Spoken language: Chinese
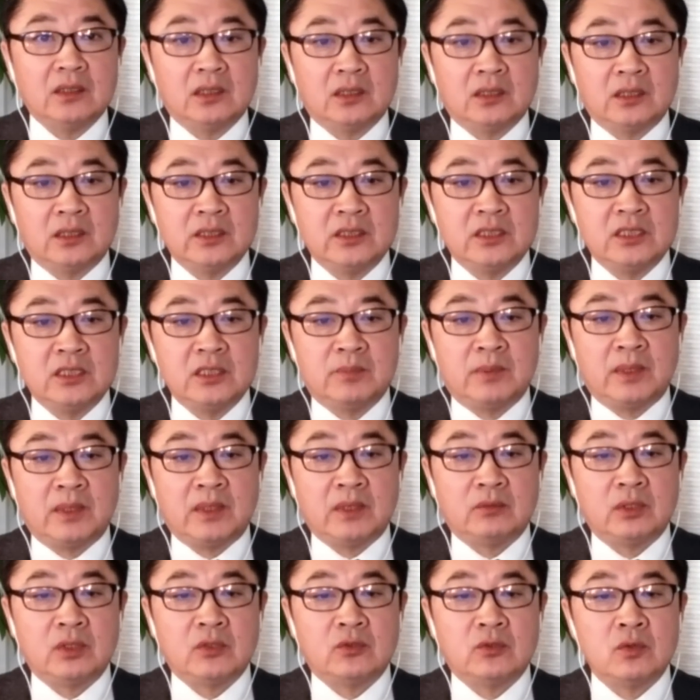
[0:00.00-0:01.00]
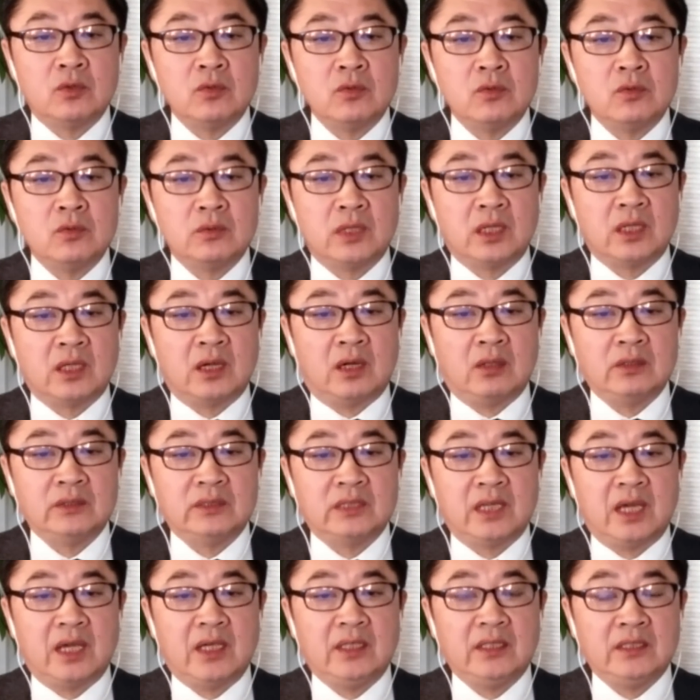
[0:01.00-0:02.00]
和日本对中共的了
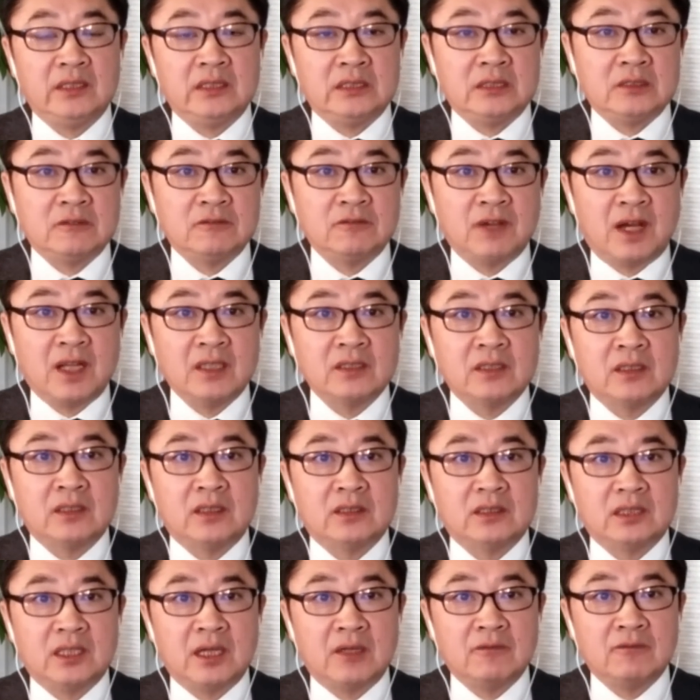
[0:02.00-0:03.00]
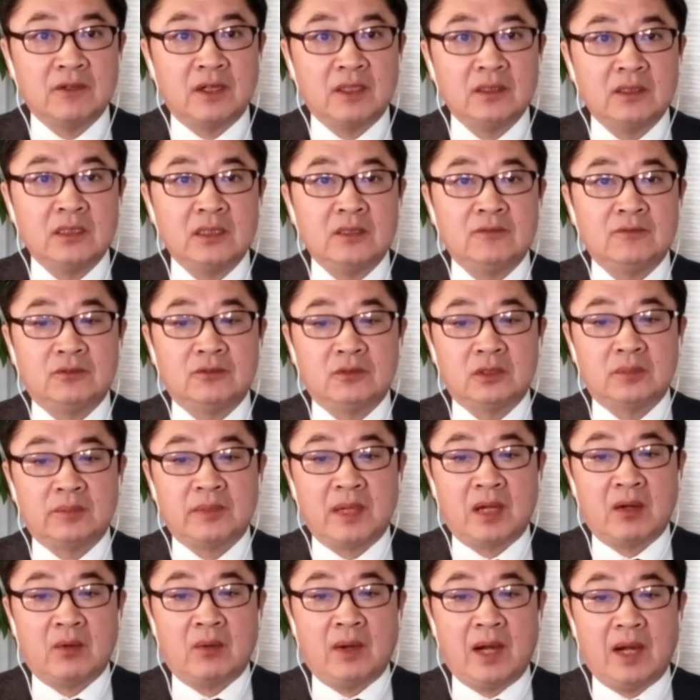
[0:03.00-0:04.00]
解已经发生了天翻地覆的
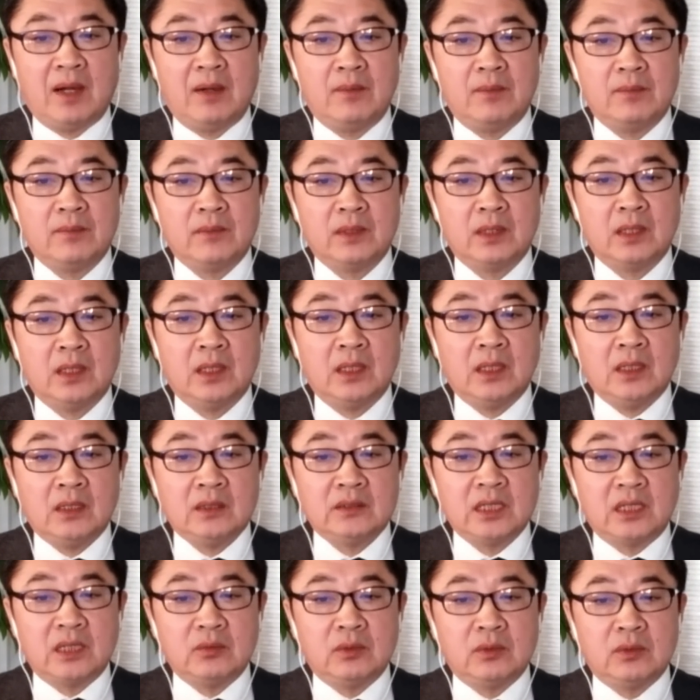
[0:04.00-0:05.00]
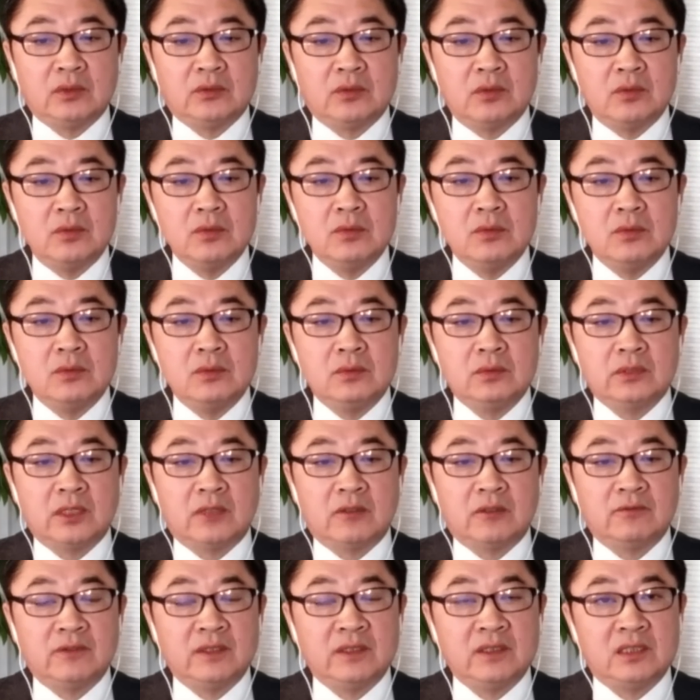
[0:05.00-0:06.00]
变化，在对中共的
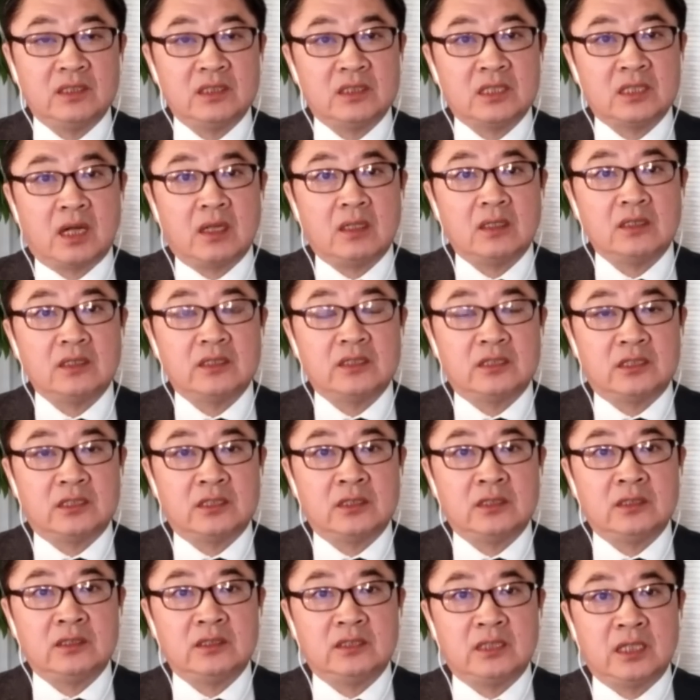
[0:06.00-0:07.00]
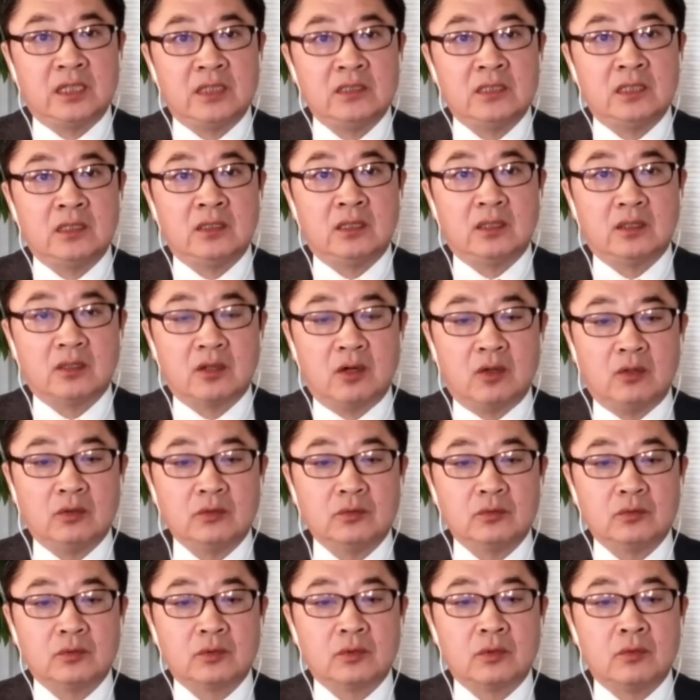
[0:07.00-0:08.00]
问题上实形成了高
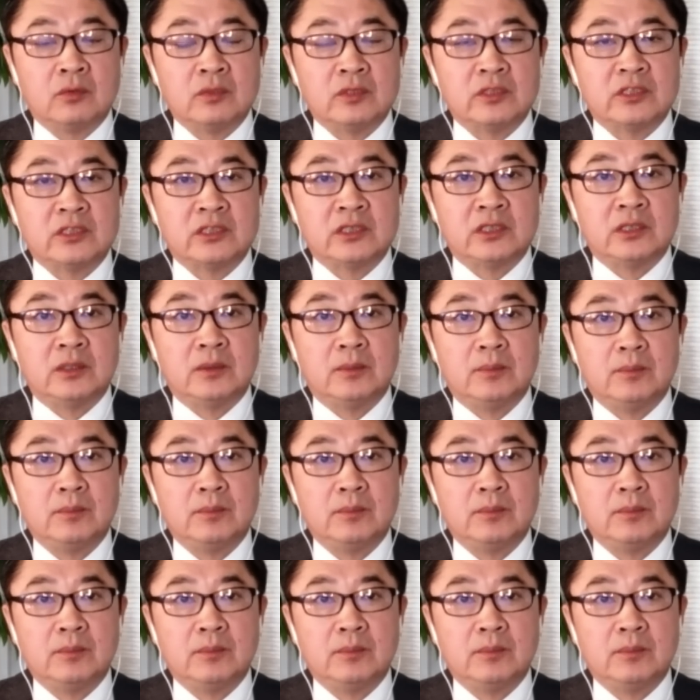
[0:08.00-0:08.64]
度的共识。